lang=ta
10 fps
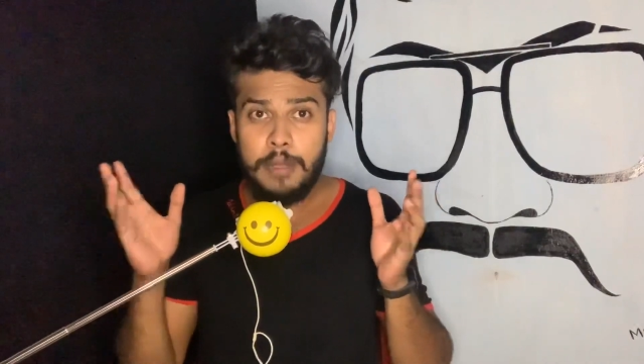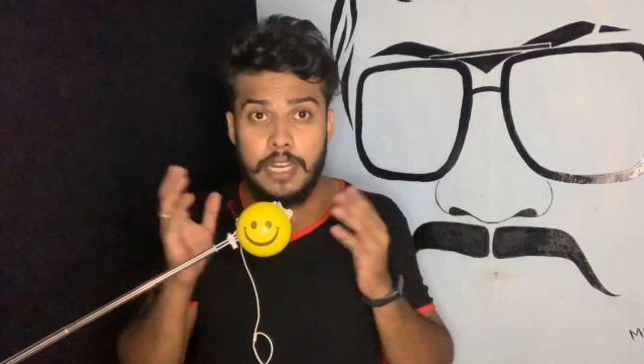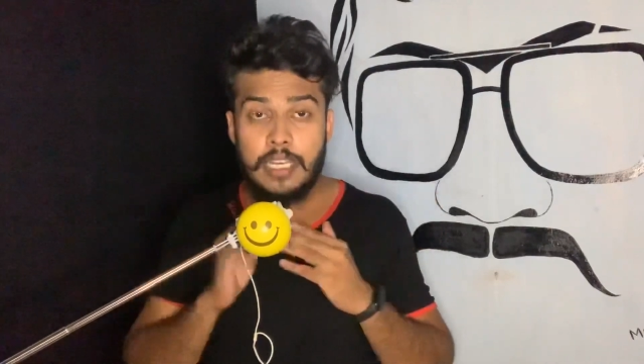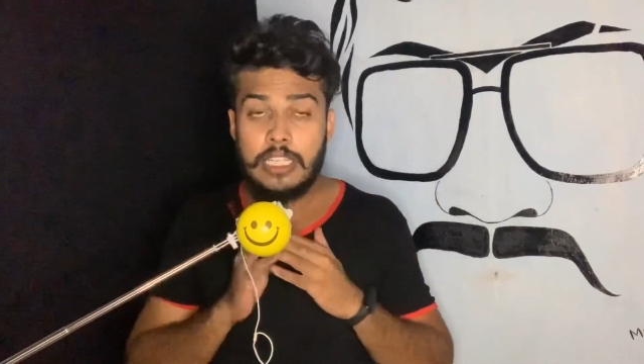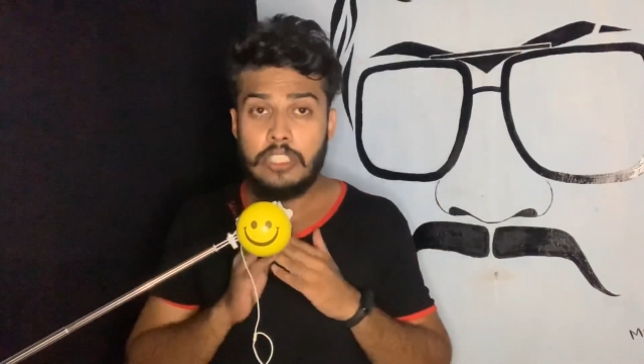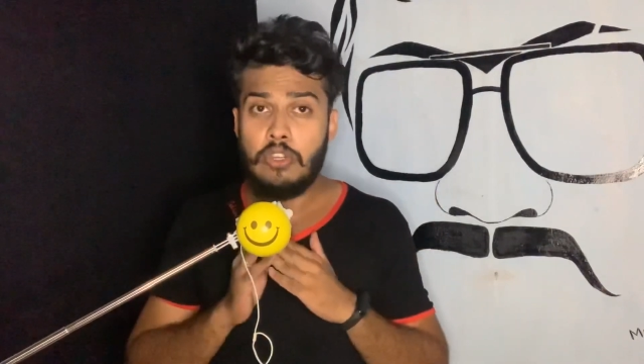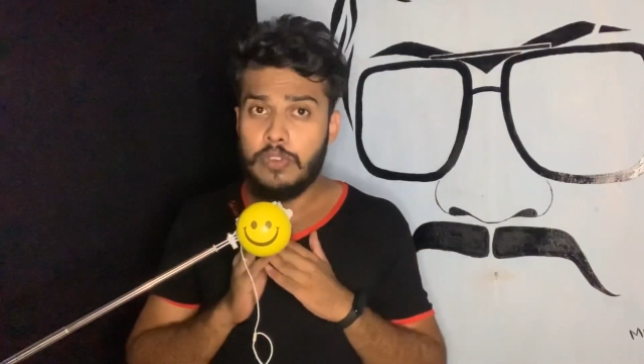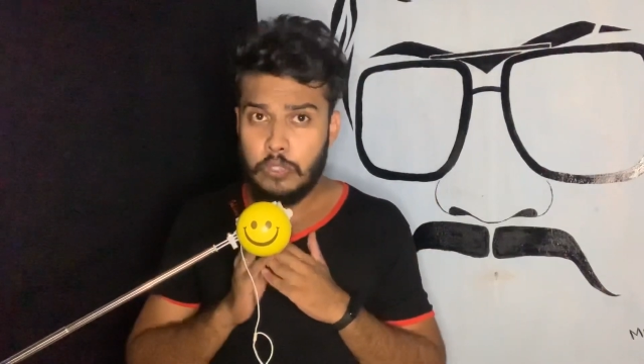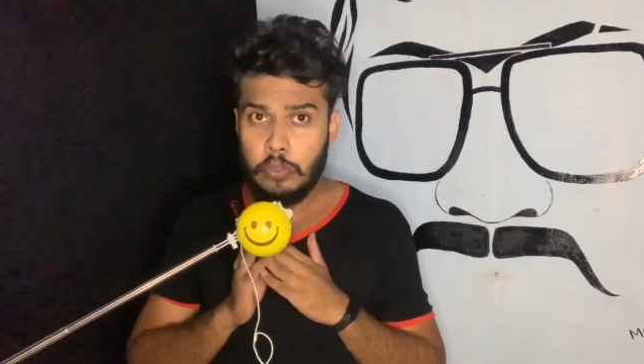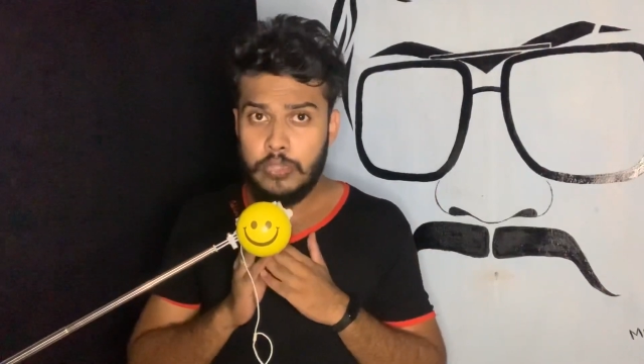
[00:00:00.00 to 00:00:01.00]
பிடல்
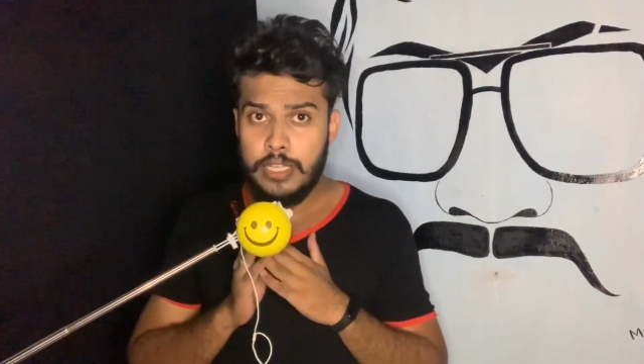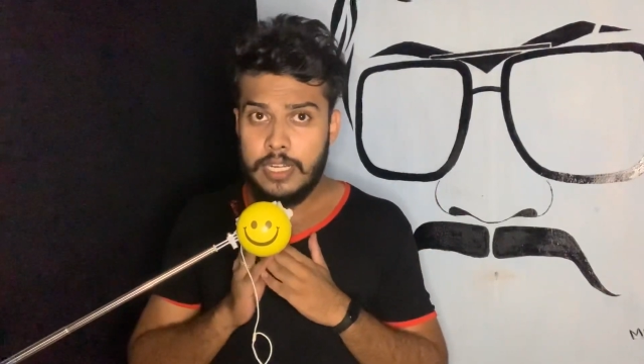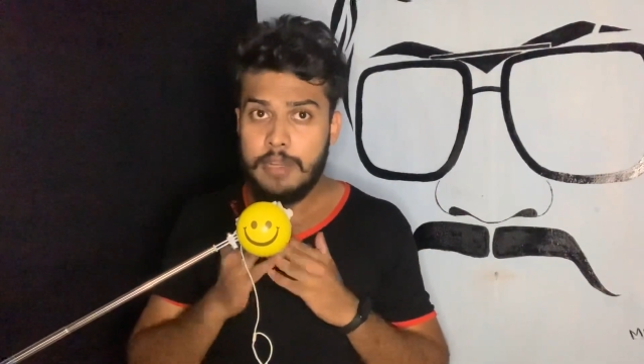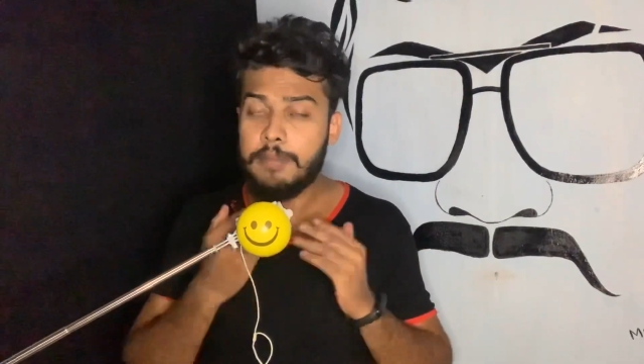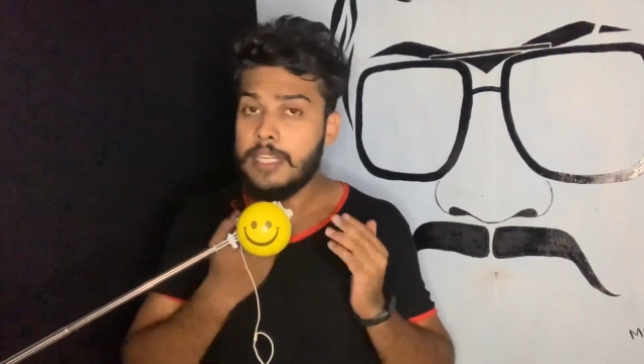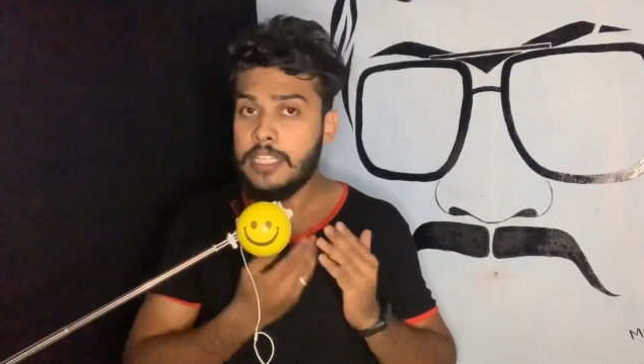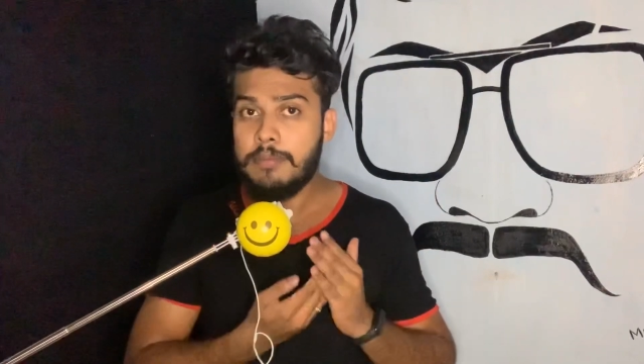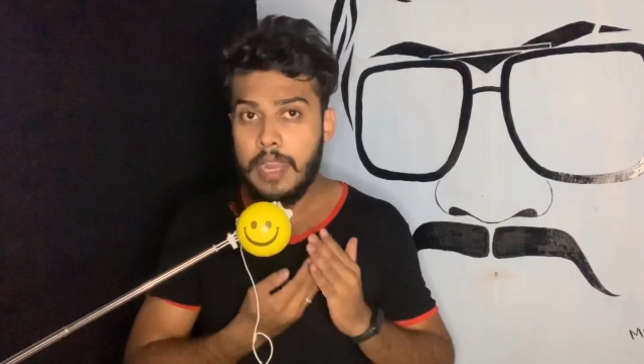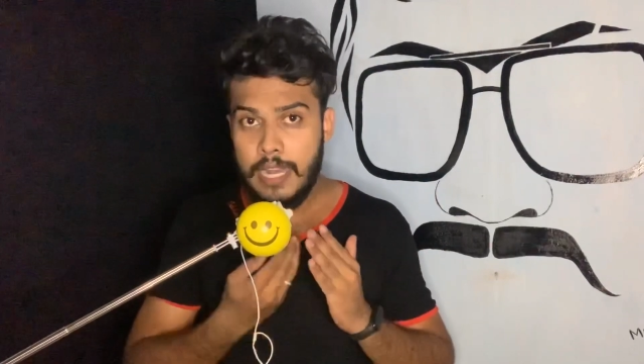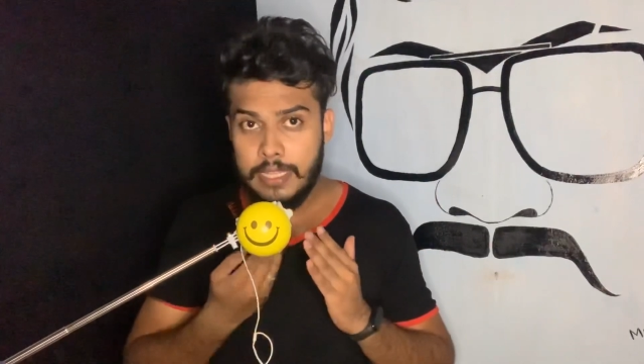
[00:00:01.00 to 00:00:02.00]
கஸ்டோவின் தூதர்கள்
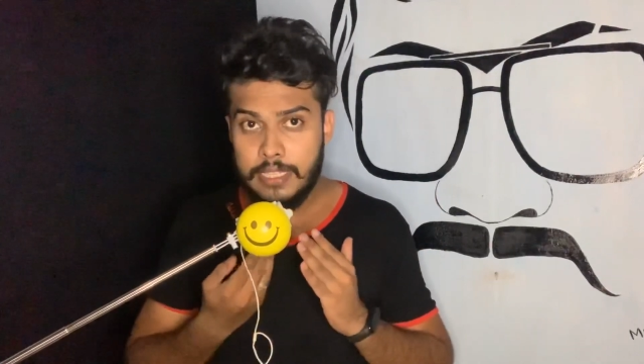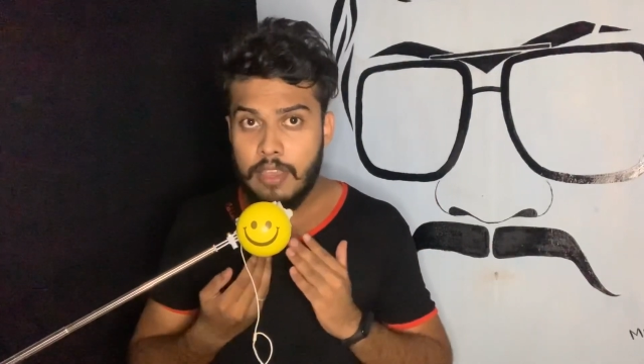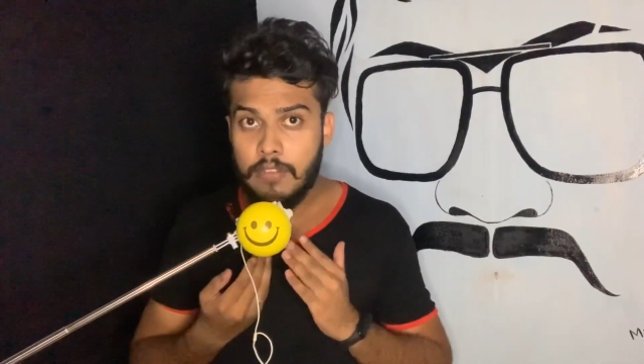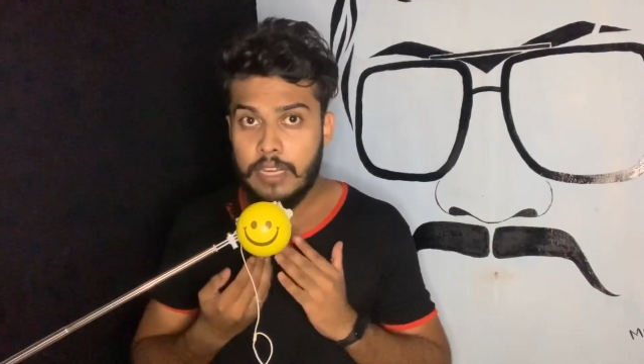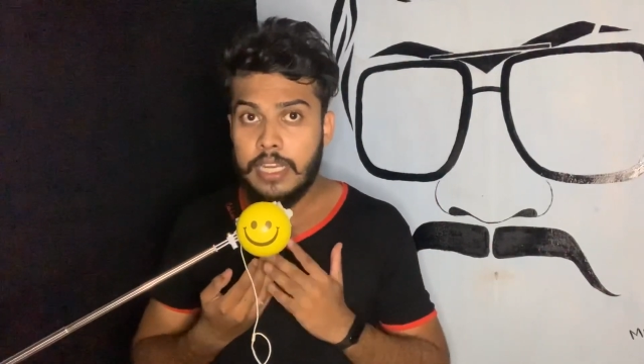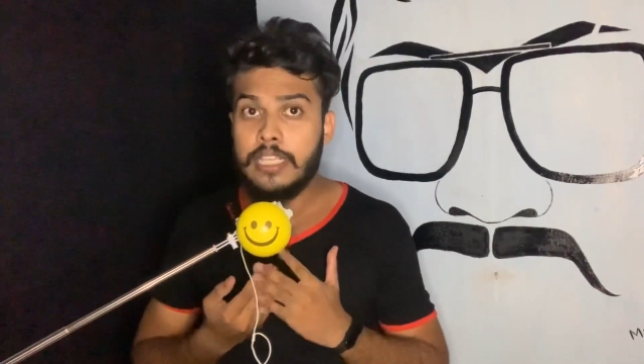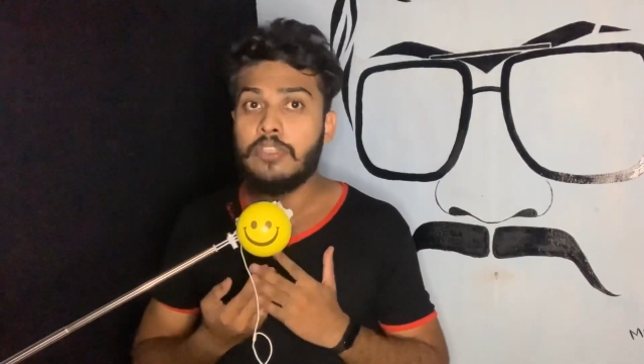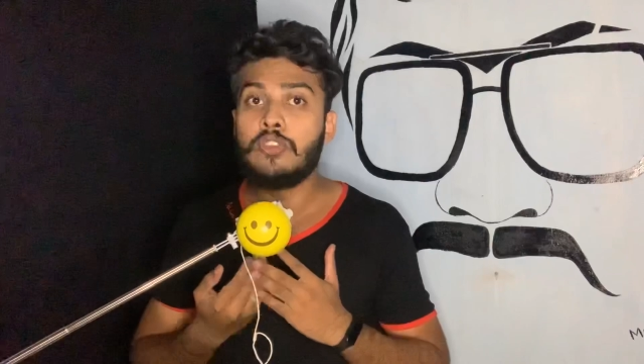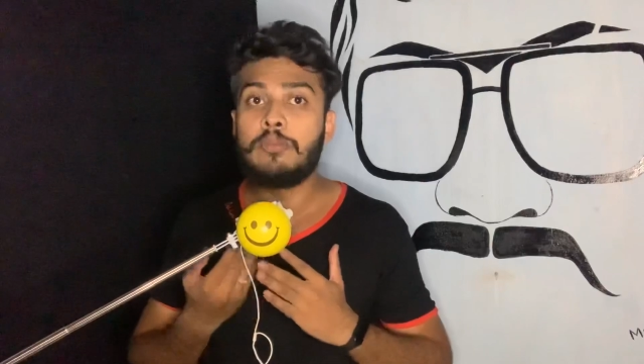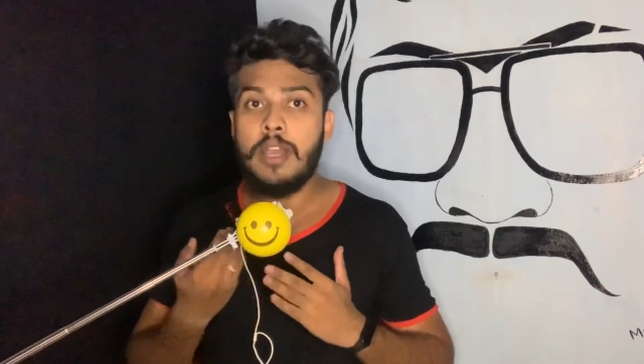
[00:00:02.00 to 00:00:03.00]
மீண்டும் அழைத்து அவங்களை
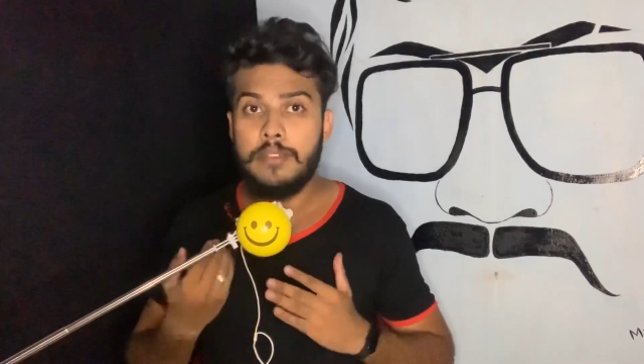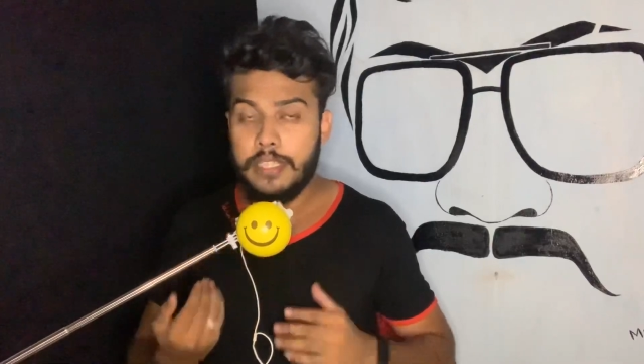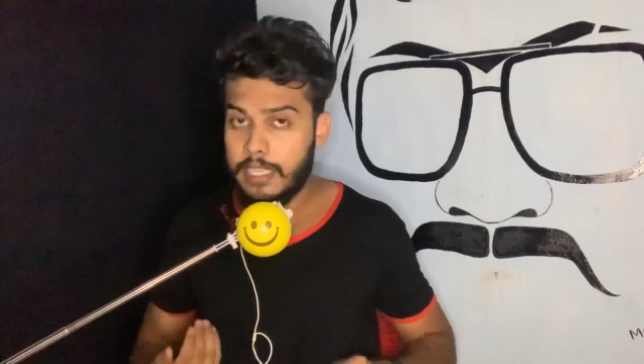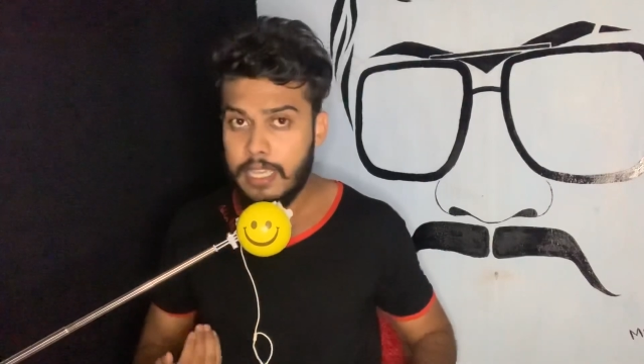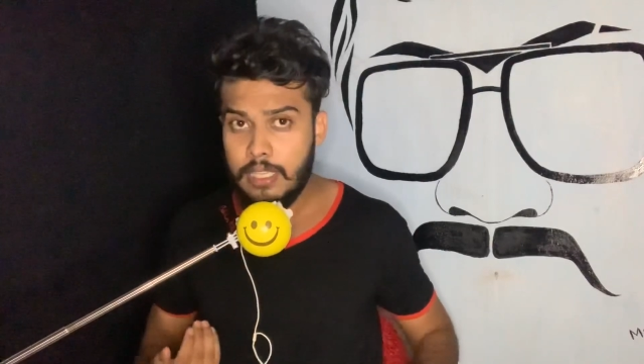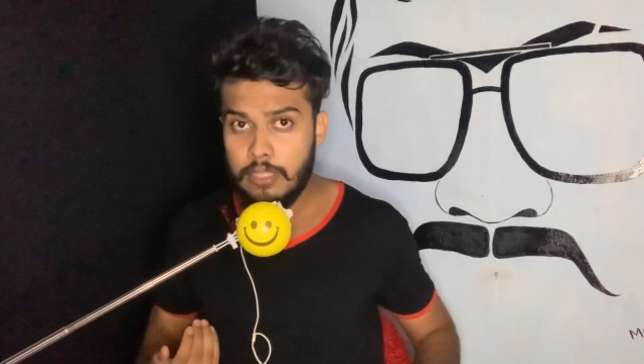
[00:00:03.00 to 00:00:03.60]
கியூபாவிற்கே